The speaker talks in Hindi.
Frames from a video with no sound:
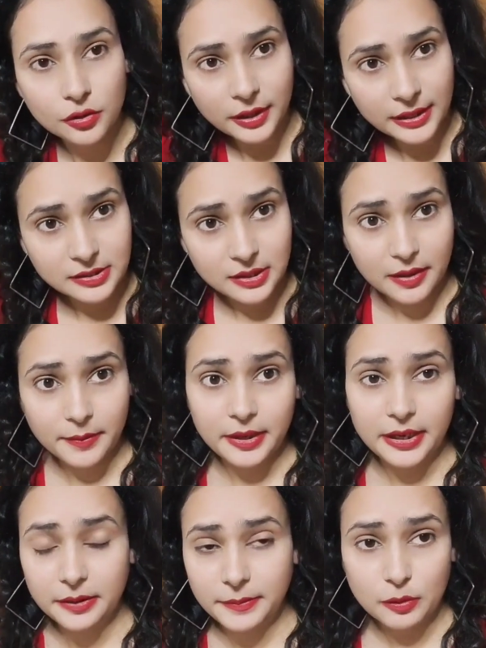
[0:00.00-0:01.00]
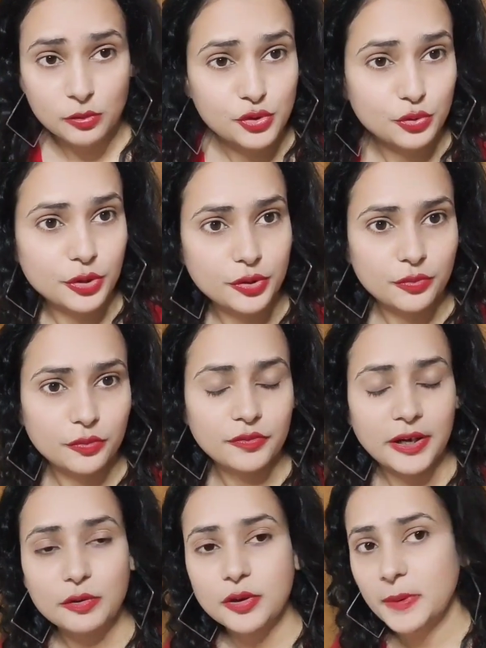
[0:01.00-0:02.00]
तो गाइज यहाँ मैं रेडी में हो चुकी हूँ
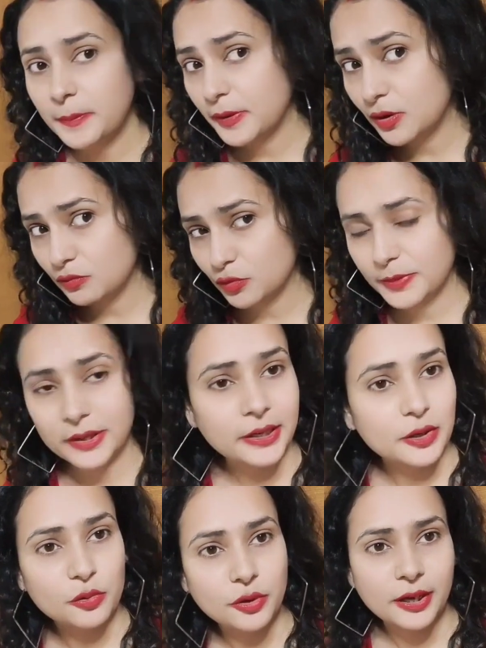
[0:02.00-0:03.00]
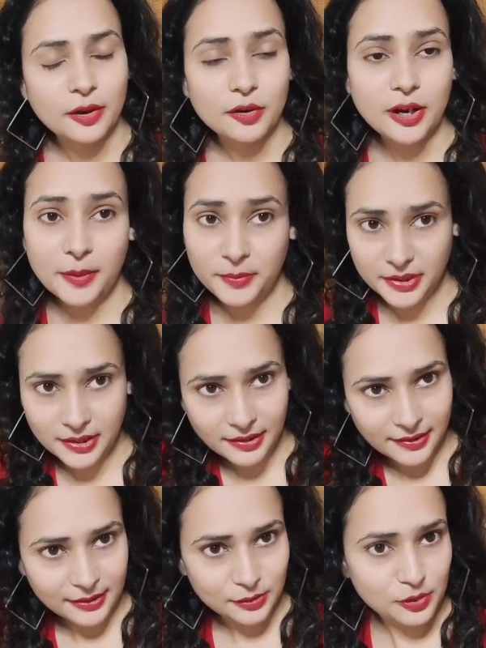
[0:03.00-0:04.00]
वायु के पापा और वो भी रेडी हो गए हैं और हम
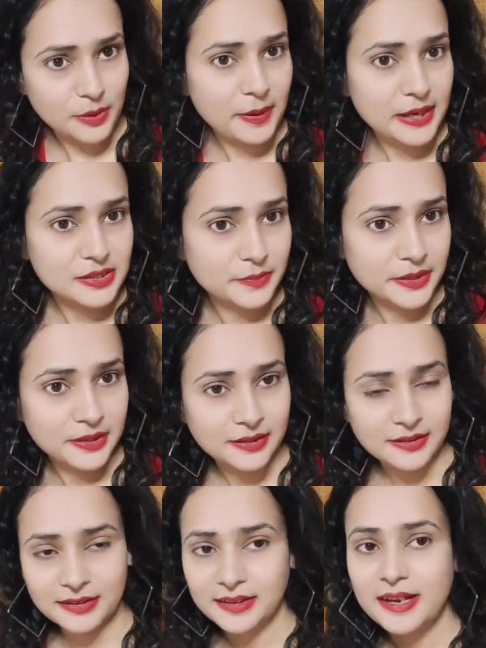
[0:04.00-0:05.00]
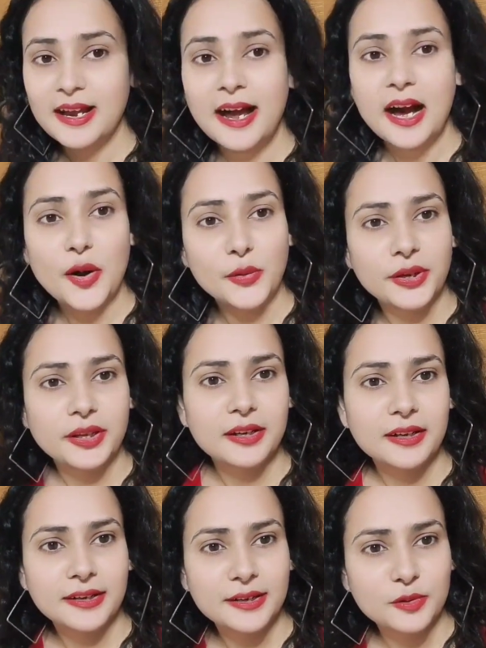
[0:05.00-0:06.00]
निकल रहे हैं थोड़ा पास में एक आउटिंग
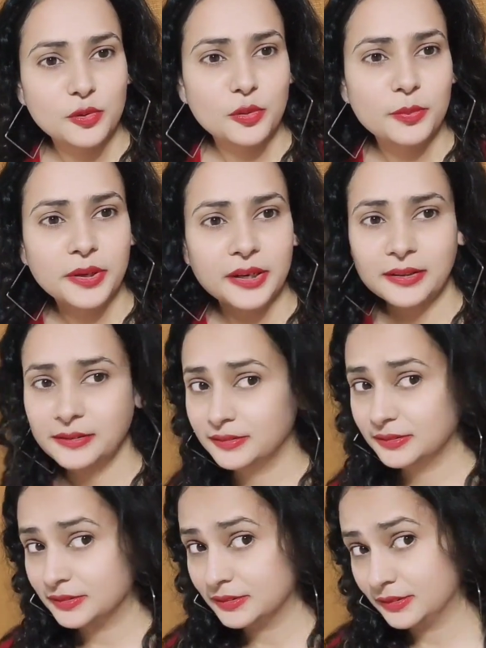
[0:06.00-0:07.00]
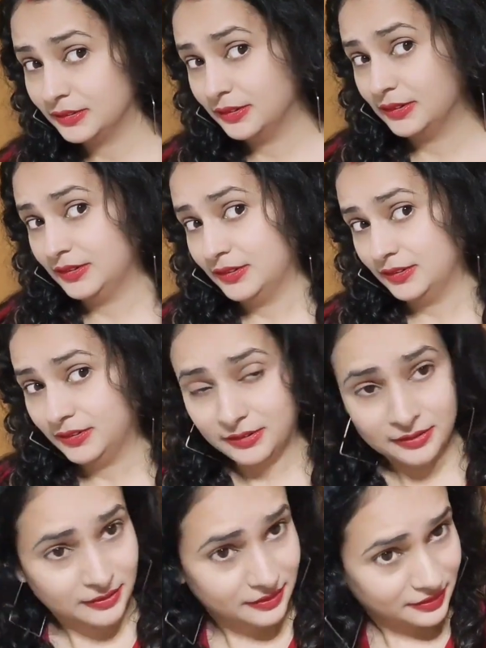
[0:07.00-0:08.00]
करने घूमने
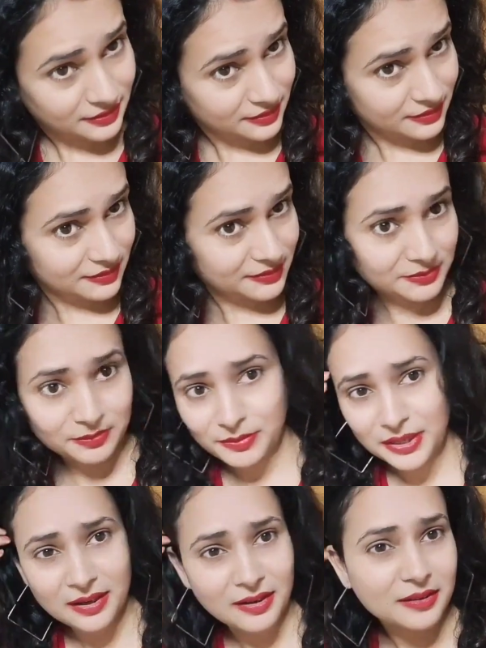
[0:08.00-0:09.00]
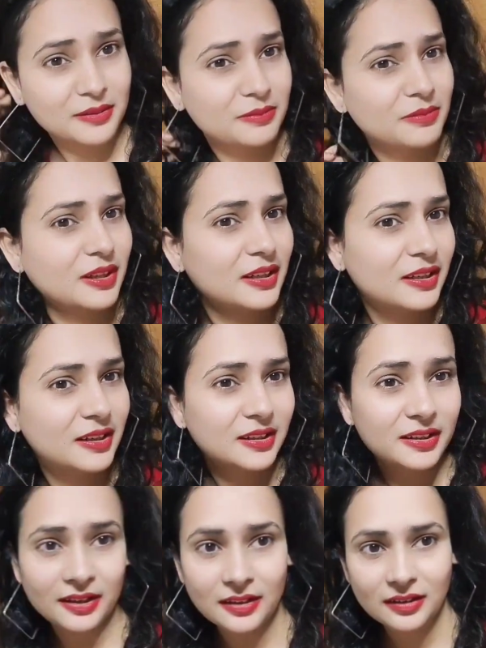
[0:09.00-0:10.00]
बड़ा कल्ली
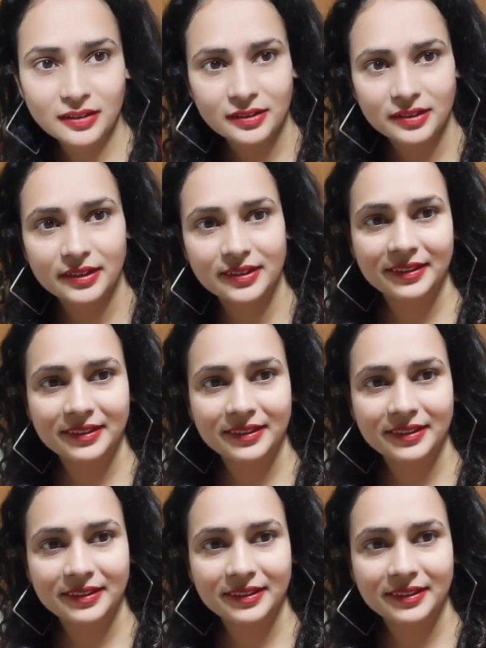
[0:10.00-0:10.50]
कल्ली हेड लग रहा